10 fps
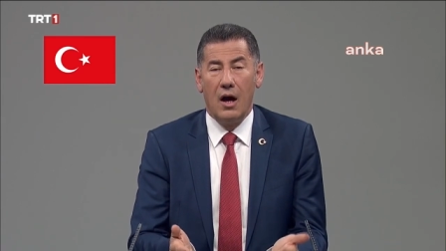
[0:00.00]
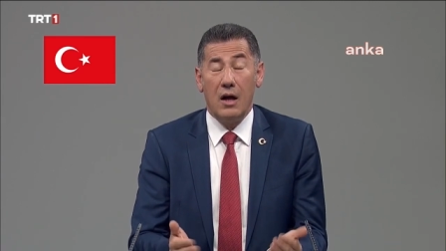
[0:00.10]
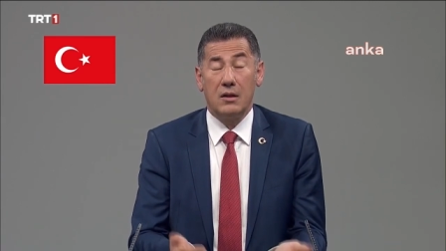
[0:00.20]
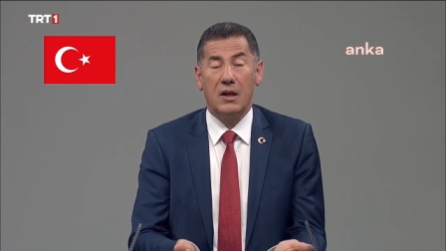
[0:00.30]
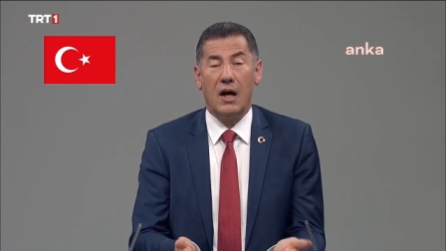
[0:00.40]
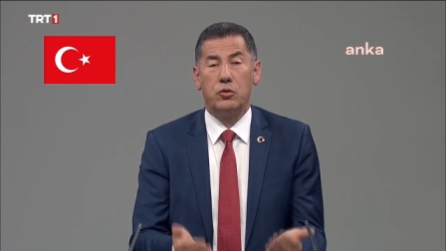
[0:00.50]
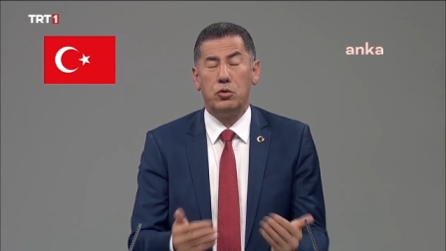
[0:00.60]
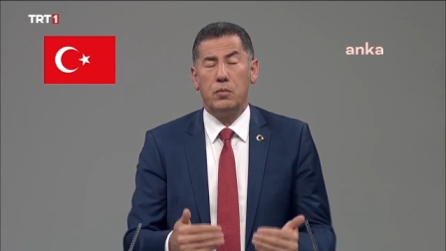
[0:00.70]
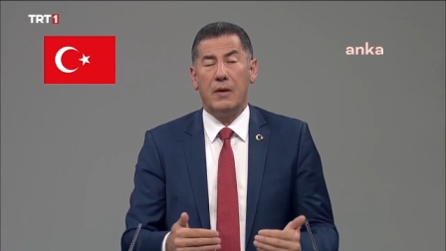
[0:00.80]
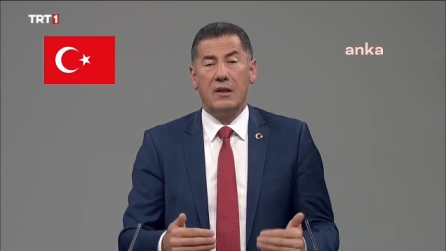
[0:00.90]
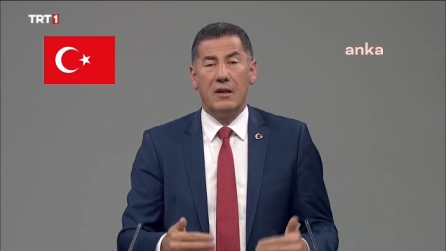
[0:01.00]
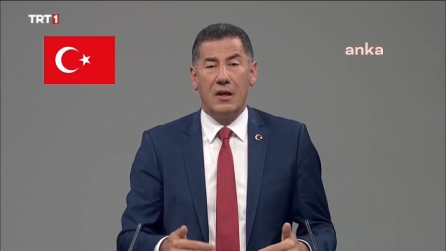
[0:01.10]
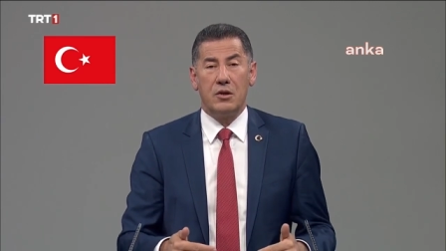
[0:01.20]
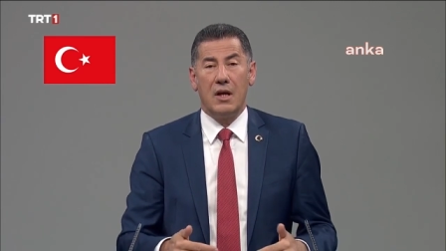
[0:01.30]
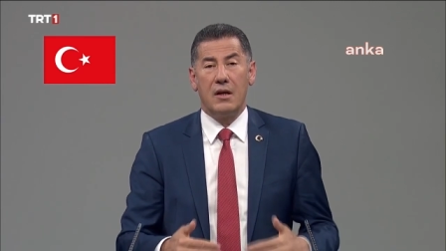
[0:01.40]
Hatta Türk
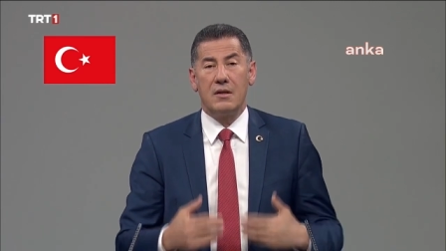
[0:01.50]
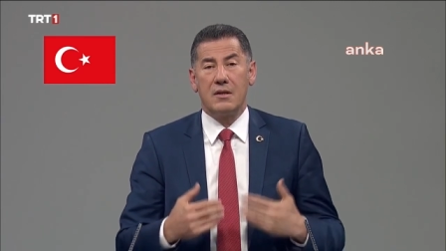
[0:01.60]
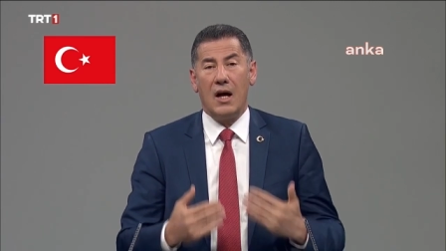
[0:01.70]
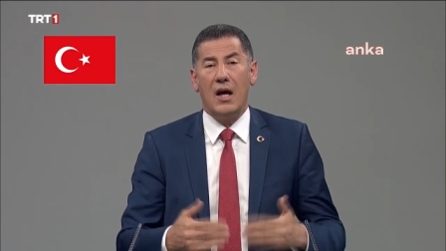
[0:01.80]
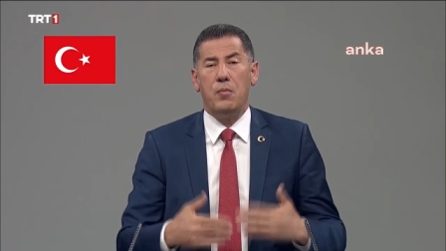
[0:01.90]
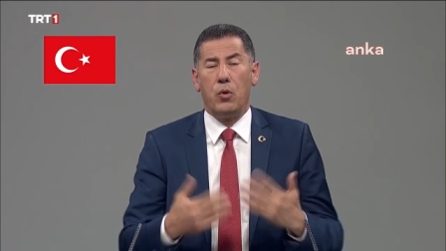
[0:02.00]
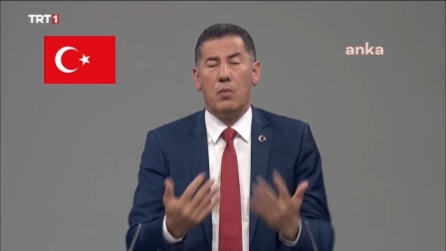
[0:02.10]
vatandaşlarının sahip